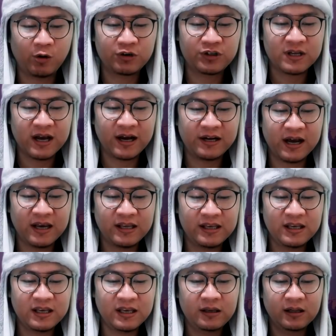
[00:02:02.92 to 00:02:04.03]
coach-nya ada
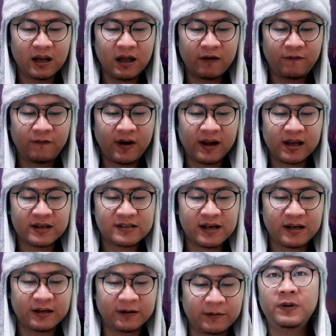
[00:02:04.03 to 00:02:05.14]
I Ila
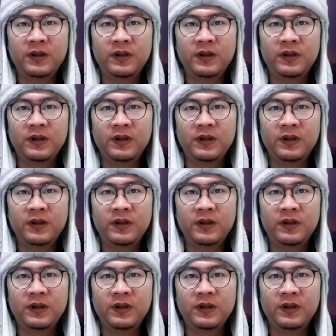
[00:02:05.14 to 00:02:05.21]
Farasan.